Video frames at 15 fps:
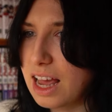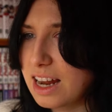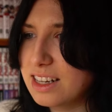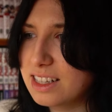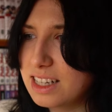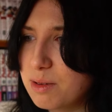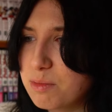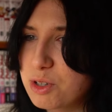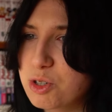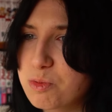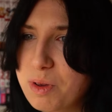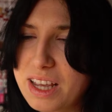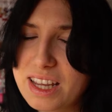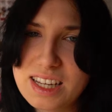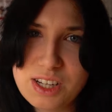kann
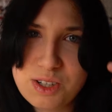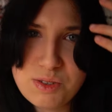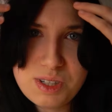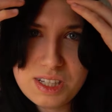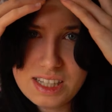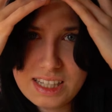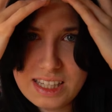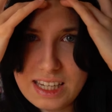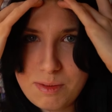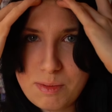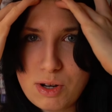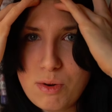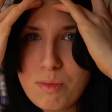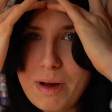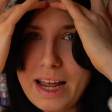dementsprechend natürlich nicht
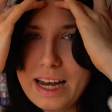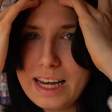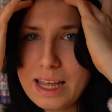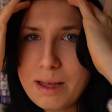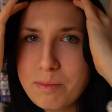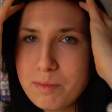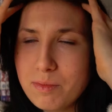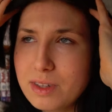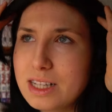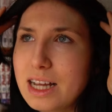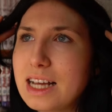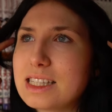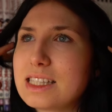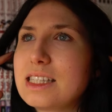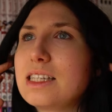mehr normal leben,
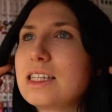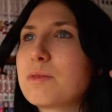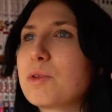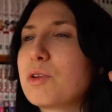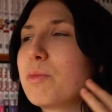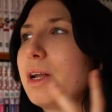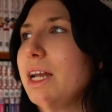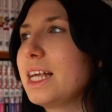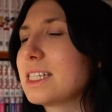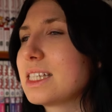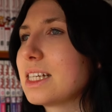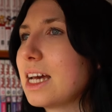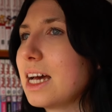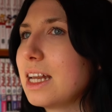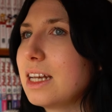da sie nicht mehr normal
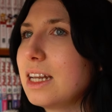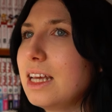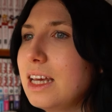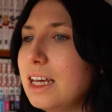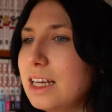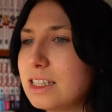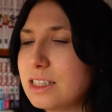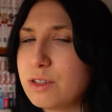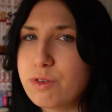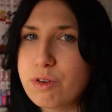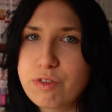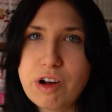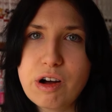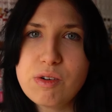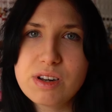essen kann. Sie
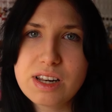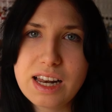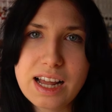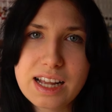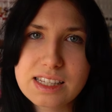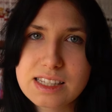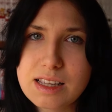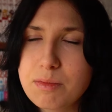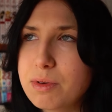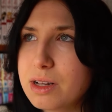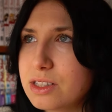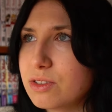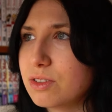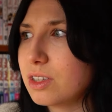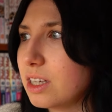verfault langsam,
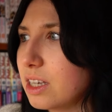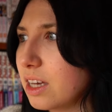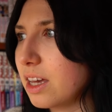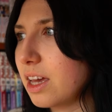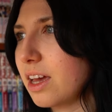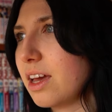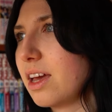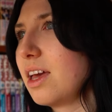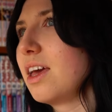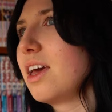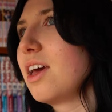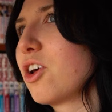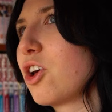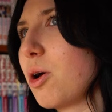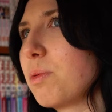also ihre
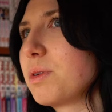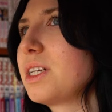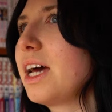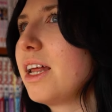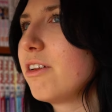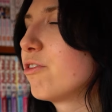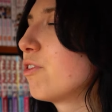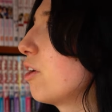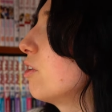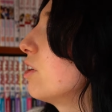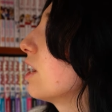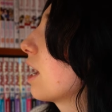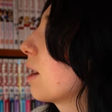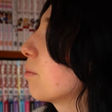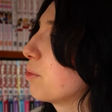Körperteile
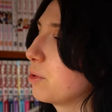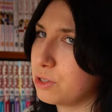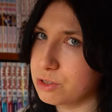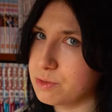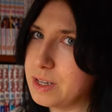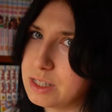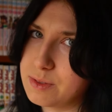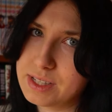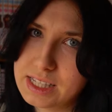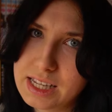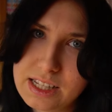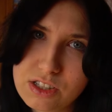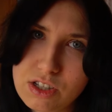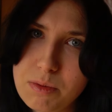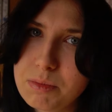faulen ab und sowas, weil sie
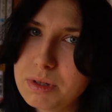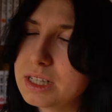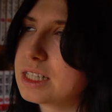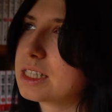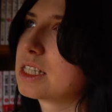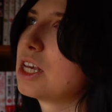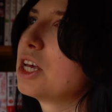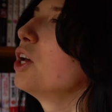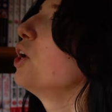ein Zombie ist.